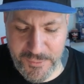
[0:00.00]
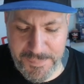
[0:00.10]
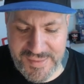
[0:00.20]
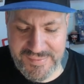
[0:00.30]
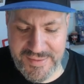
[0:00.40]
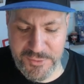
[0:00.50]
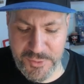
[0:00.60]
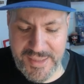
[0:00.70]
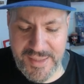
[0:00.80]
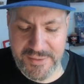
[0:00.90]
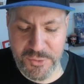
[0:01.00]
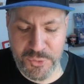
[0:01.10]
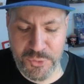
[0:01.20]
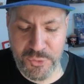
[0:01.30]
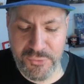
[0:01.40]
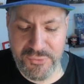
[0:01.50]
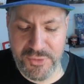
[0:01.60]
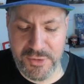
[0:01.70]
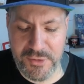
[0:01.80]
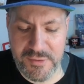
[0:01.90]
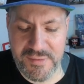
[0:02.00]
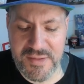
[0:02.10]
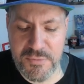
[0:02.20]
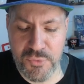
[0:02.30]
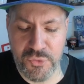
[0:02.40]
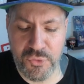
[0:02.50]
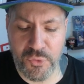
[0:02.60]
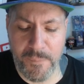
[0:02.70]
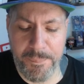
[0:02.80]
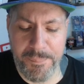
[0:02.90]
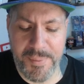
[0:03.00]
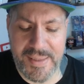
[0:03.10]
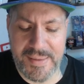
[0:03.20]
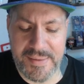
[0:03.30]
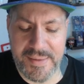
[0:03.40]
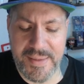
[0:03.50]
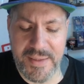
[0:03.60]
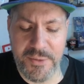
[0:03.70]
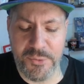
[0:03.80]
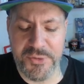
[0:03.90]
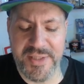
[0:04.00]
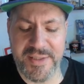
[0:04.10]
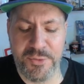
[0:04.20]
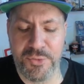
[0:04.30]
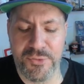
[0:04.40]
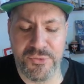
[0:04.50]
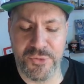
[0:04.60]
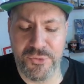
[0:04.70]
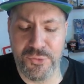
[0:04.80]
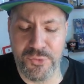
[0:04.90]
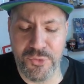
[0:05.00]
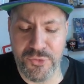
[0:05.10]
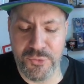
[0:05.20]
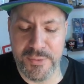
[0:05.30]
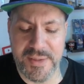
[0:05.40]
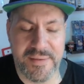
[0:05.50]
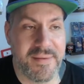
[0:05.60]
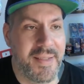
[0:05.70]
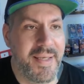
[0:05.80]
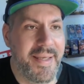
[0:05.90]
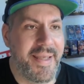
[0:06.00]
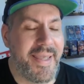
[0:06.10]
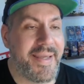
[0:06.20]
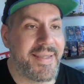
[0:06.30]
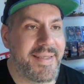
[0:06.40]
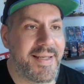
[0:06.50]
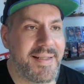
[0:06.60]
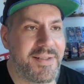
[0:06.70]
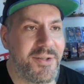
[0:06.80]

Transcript: On passe les deux cartes devant, si je me trompe pas, et on découvre tout de suite Erika